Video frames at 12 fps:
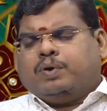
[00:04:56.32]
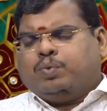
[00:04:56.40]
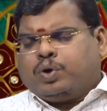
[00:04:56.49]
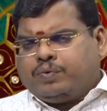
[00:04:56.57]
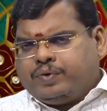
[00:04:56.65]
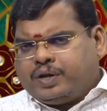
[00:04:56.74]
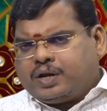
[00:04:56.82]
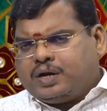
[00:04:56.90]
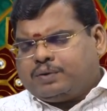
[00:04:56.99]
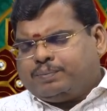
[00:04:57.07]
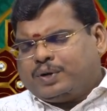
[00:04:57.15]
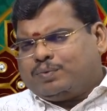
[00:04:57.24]

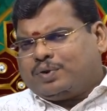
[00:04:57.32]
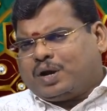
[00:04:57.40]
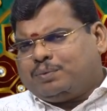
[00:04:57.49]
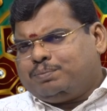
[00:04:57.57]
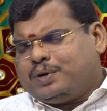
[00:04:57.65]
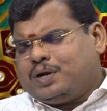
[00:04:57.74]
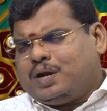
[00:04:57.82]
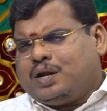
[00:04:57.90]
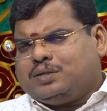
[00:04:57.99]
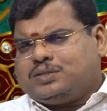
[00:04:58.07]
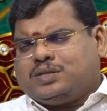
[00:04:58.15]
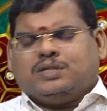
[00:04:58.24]
உறவினர்கள் மற்றும்
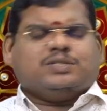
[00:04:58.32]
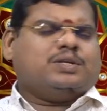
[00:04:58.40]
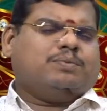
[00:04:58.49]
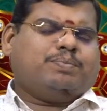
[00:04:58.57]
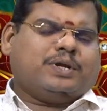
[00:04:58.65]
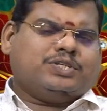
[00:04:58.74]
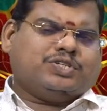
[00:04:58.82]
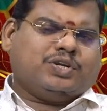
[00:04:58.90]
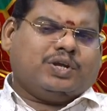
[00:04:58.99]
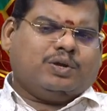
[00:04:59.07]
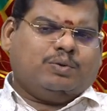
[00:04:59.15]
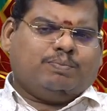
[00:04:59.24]
நண்பர்களால் சின்ன சின்ன
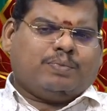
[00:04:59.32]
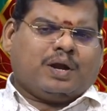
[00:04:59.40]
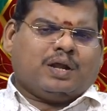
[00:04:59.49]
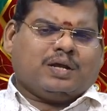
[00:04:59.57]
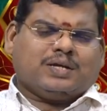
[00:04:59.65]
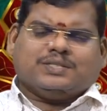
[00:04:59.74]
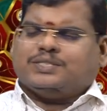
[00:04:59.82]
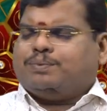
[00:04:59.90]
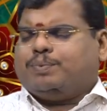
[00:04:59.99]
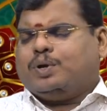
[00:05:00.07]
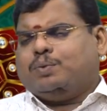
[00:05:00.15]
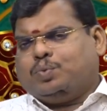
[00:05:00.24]
பிரச்சனைகளும்
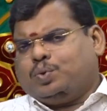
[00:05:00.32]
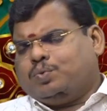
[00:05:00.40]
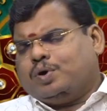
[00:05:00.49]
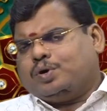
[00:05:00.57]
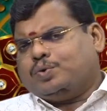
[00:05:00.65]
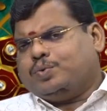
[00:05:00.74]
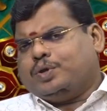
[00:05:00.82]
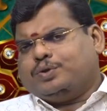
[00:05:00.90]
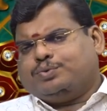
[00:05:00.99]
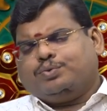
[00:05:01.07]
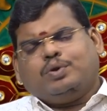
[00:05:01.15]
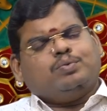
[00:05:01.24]
மனக்கசப்புகளும் உருவாகக்கூடிய
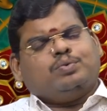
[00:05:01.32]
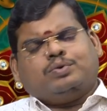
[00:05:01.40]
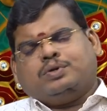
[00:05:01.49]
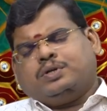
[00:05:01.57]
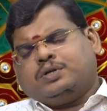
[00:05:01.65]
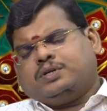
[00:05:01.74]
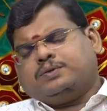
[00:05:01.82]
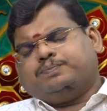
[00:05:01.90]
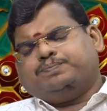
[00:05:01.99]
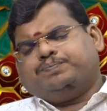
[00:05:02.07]
சூழல் ஒரு இருக்குது